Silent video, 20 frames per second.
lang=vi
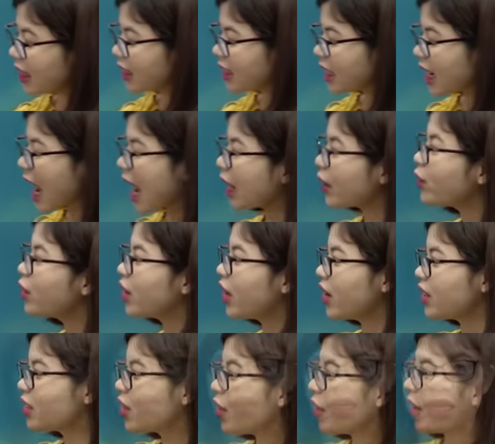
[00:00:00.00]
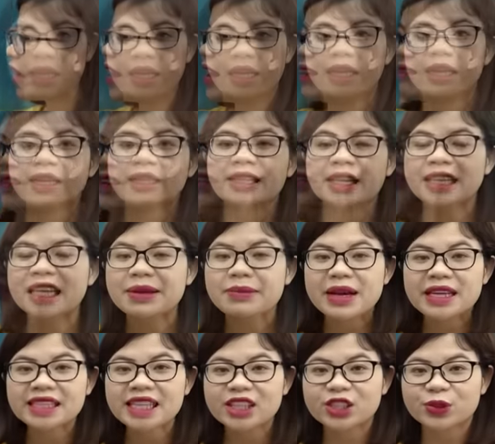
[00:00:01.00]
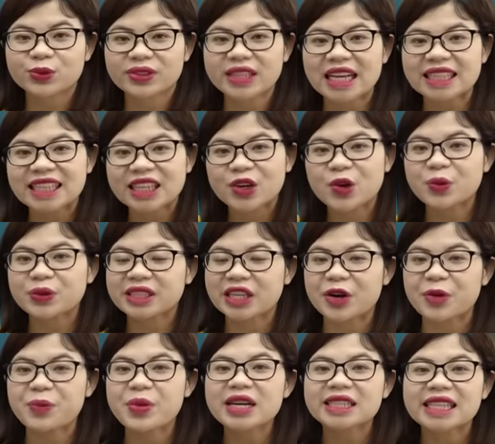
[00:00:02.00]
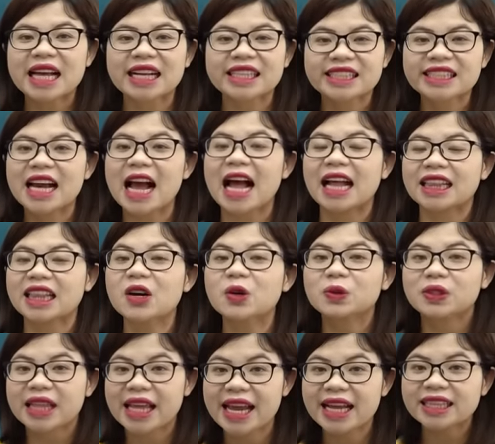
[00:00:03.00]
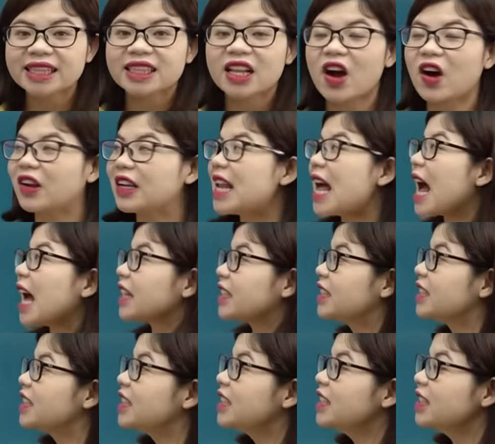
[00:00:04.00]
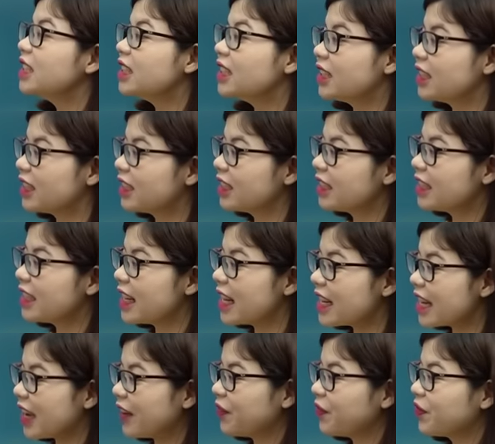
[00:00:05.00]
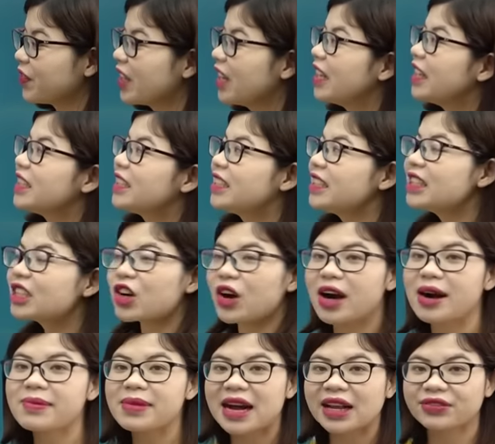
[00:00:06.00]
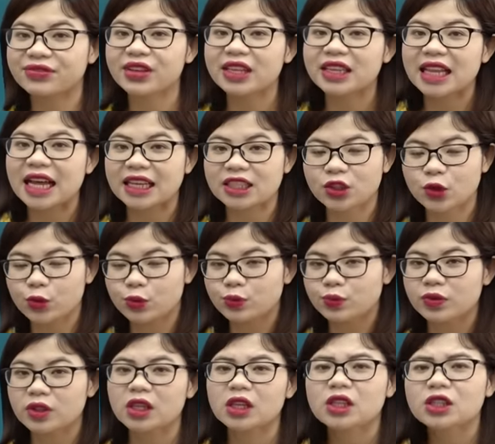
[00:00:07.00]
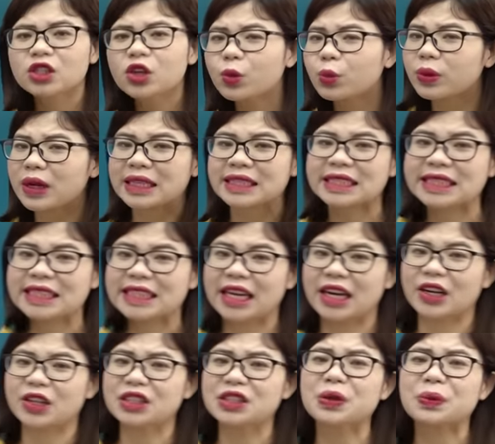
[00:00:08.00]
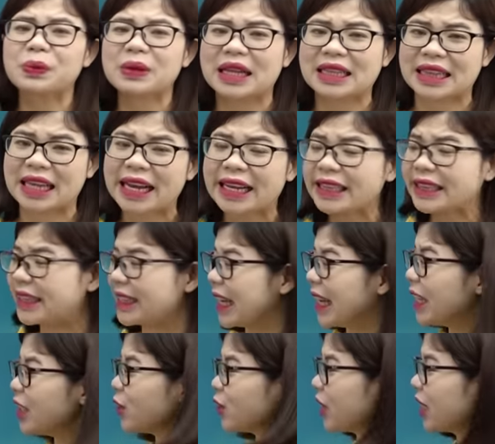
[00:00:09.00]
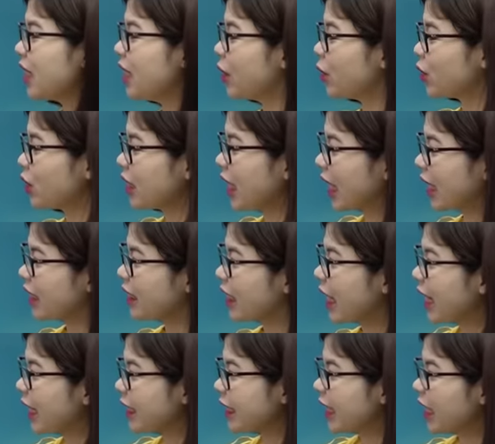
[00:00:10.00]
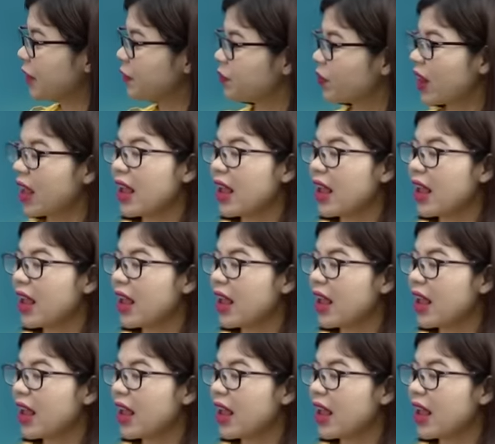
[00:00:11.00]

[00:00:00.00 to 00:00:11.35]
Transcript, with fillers: những chữ Hán của nó rồi Thế thì bây giờ chúng ta sẽ cùng nhau bước sang chữ Hán đầu tiên đó là chữ chữ gì đây nhỉ? chữ có âm Hán Việt là nhục. Nhục là gì nhỉ? Nhục là thịt nhá. Chúng ta hiểu từ này là từ thịt nhá.